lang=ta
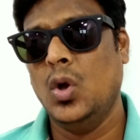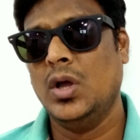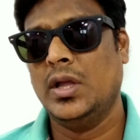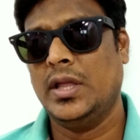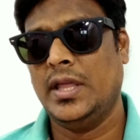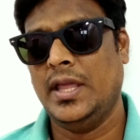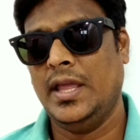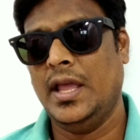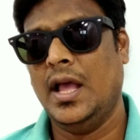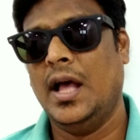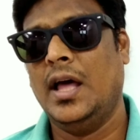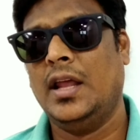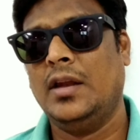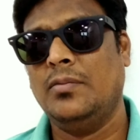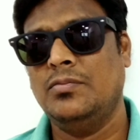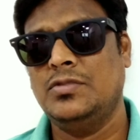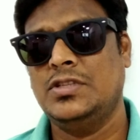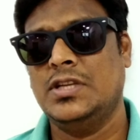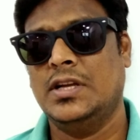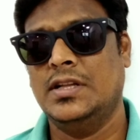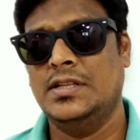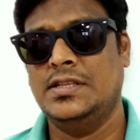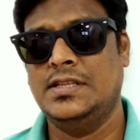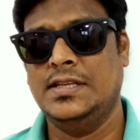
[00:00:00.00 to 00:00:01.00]
ஓகே
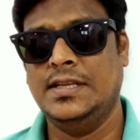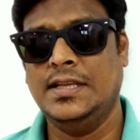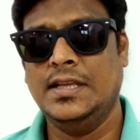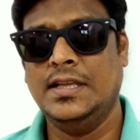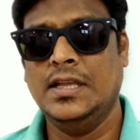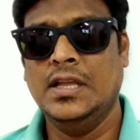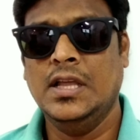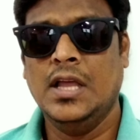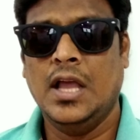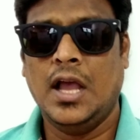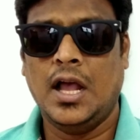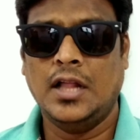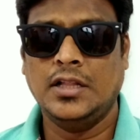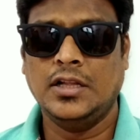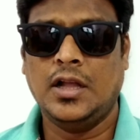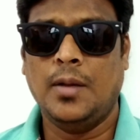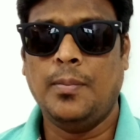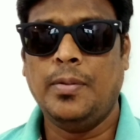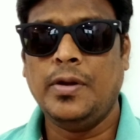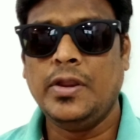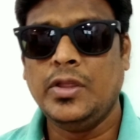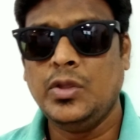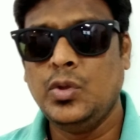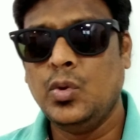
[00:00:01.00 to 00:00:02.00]
ஆரம்பித்தாச்சு
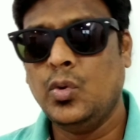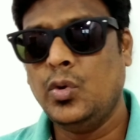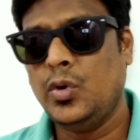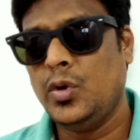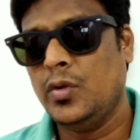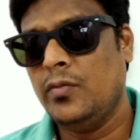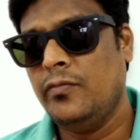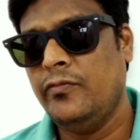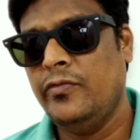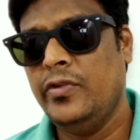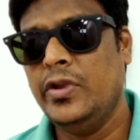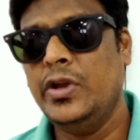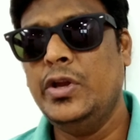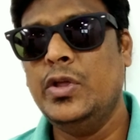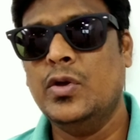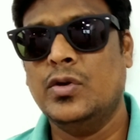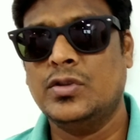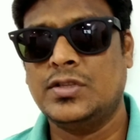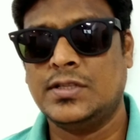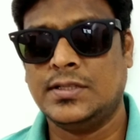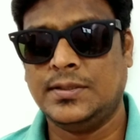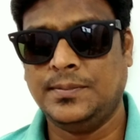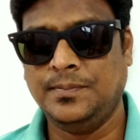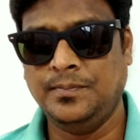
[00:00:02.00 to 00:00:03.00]
அதுக்கப்புறம் யூடியூப்
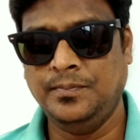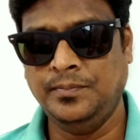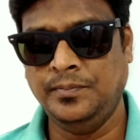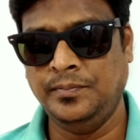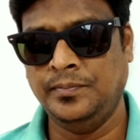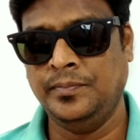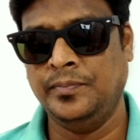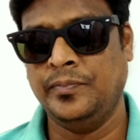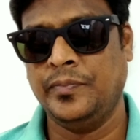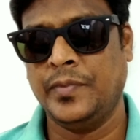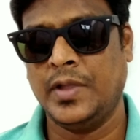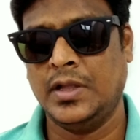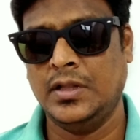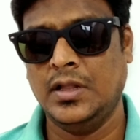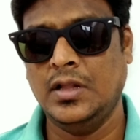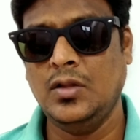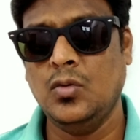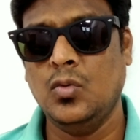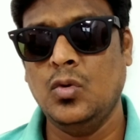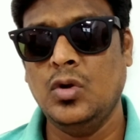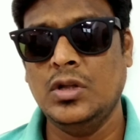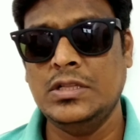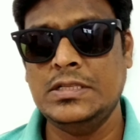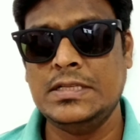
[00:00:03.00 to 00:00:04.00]
வீடியோஸ்
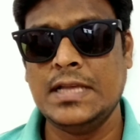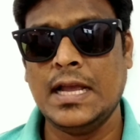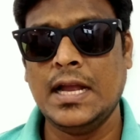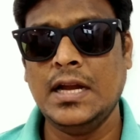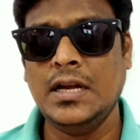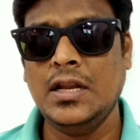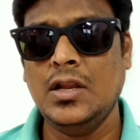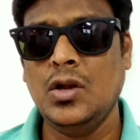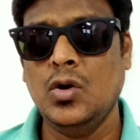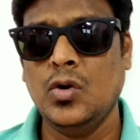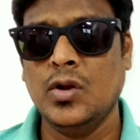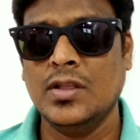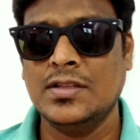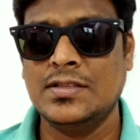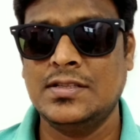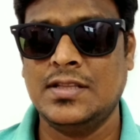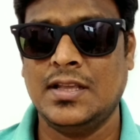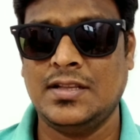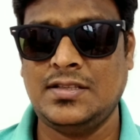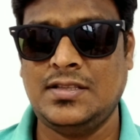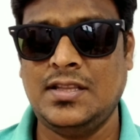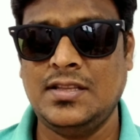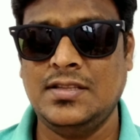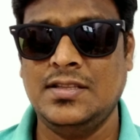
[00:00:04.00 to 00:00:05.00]
அதாவது உங்கள் சேனலோட
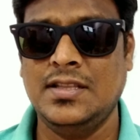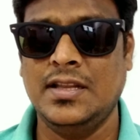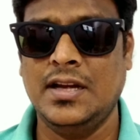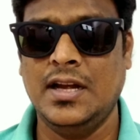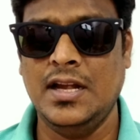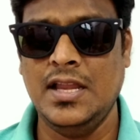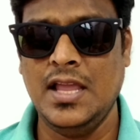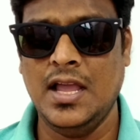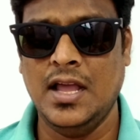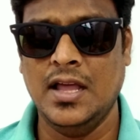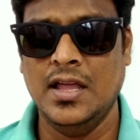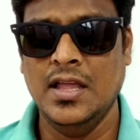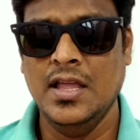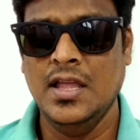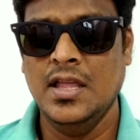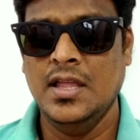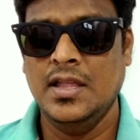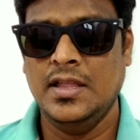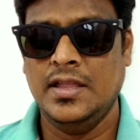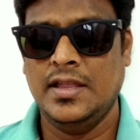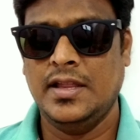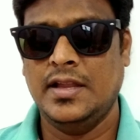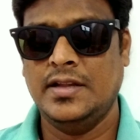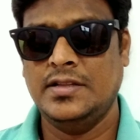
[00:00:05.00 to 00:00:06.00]
சக்ஸஸ் இருக்கு இல்லையா
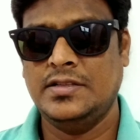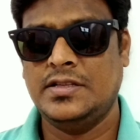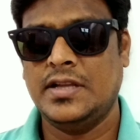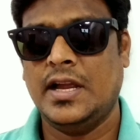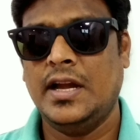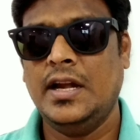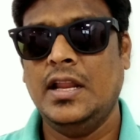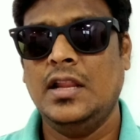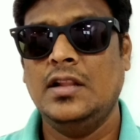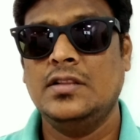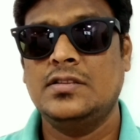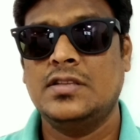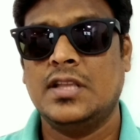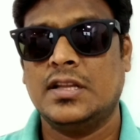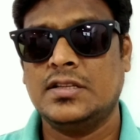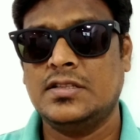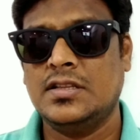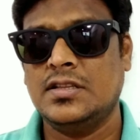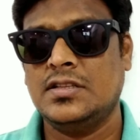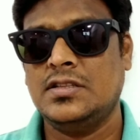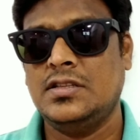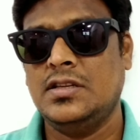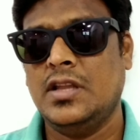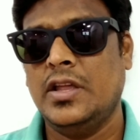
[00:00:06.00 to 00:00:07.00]
என் சேனல்
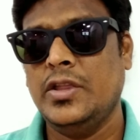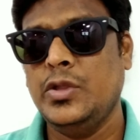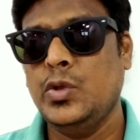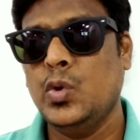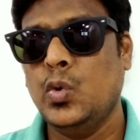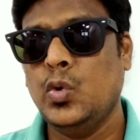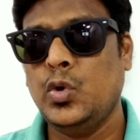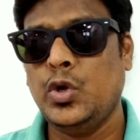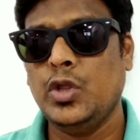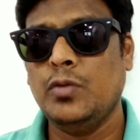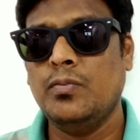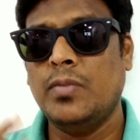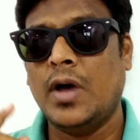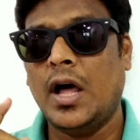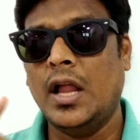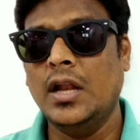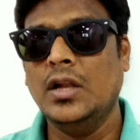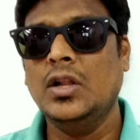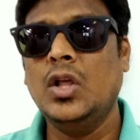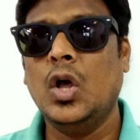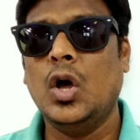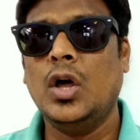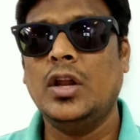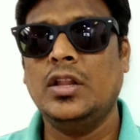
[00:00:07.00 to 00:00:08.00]
சக்ஸஸ்னால் யூடியூப்
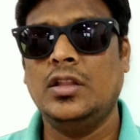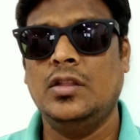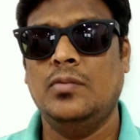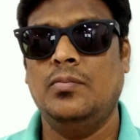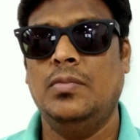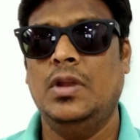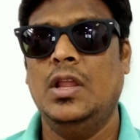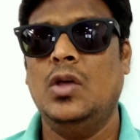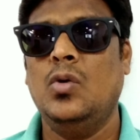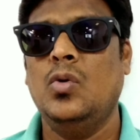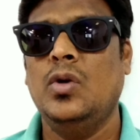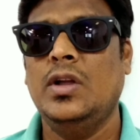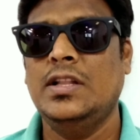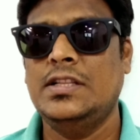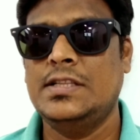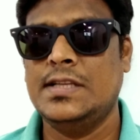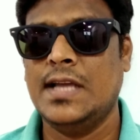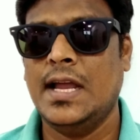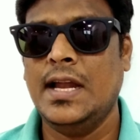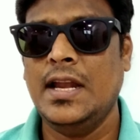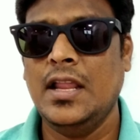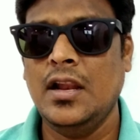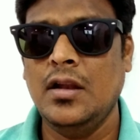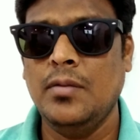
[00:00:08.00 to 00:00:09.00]
அல்காரதமில் உங்கள்
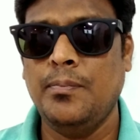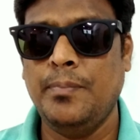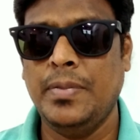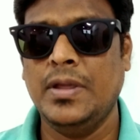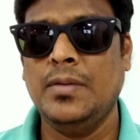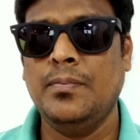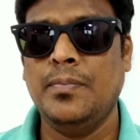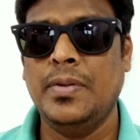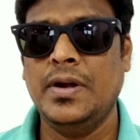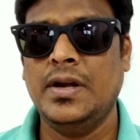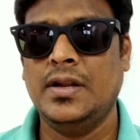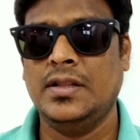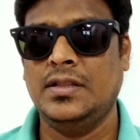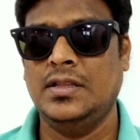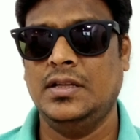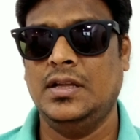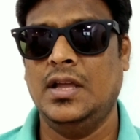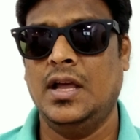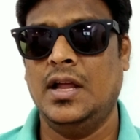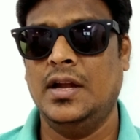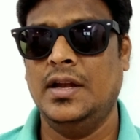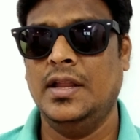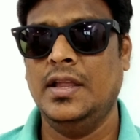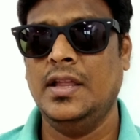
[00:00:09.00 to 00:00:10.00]
சேனல் பிக்
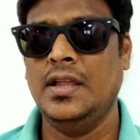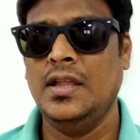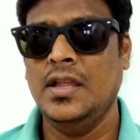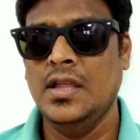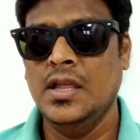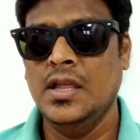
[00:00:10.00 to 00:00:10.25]
பண்ணுறதுக்கான